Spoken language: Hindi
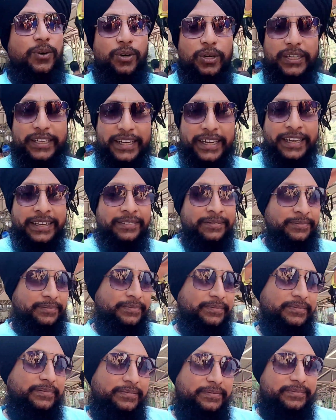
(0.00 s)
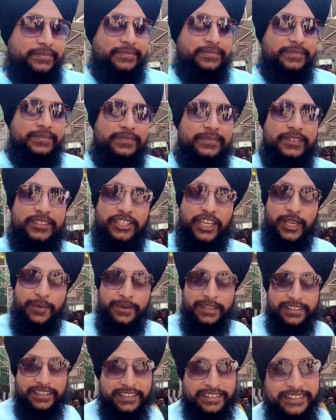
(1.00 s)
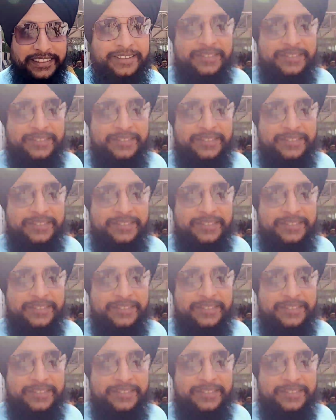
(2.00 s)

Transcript: बोल के जय माता